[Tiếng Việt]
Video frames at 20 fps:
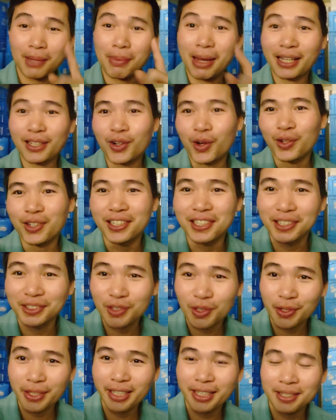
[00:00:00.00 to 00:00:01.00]
Ngày mai có
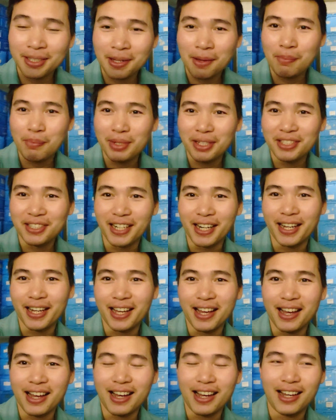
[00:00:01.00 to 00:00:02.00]
lương rồi á mình
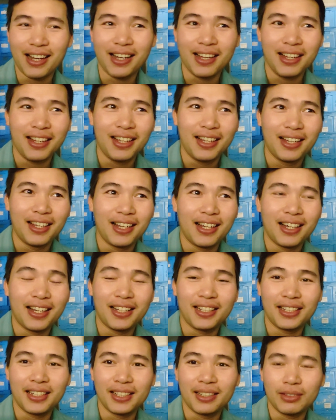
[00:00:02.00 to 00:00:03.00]
sẽ à,
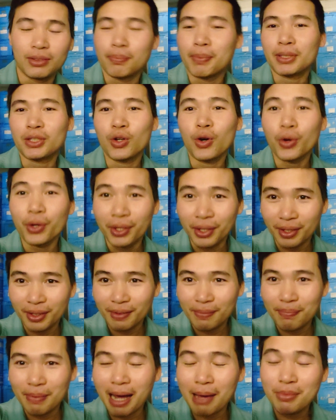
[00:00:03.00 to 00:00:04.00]
à, mà thôi
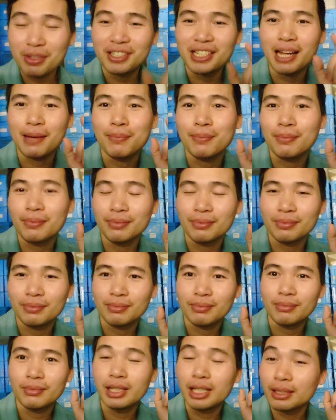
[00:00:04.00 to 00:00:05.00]
mai mình sẽ
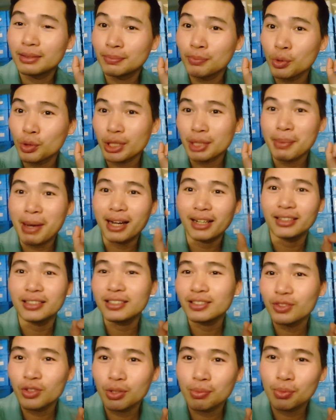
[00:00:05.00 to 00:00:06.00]
mượn một cái bảng
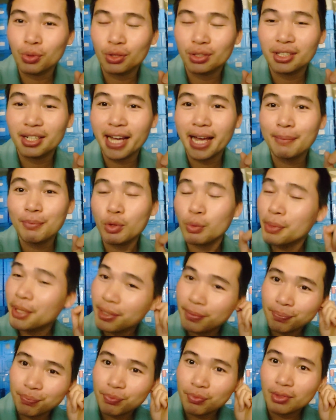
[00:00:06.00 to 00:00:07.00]
lương của một đứa em của
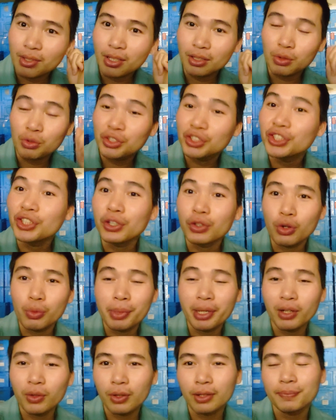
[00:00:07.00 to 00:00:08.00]
mình ở trong xưởng
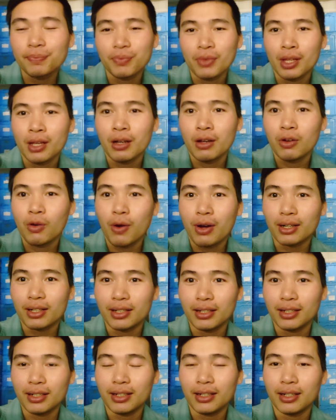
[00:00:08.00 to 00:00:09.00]
của mình luôn,
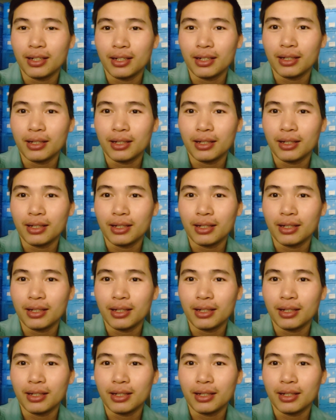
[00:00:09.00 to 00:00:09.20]
hoặc là